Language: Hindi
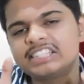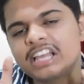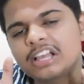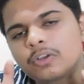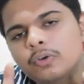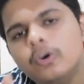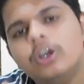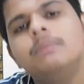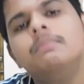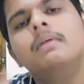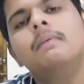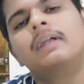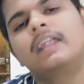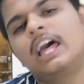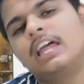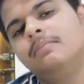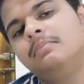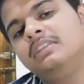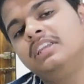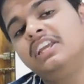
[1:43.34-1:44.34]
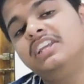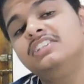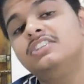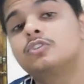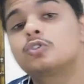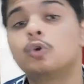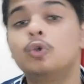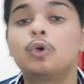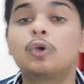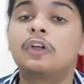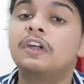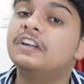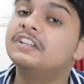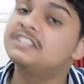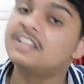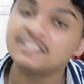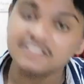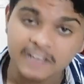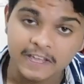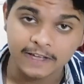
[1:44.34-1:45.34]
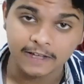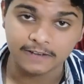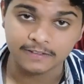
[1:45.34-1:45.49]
ऐसा कोई भी बड़ा आदमी नहीं जिसको लोग क्रिटिसाइज नहीं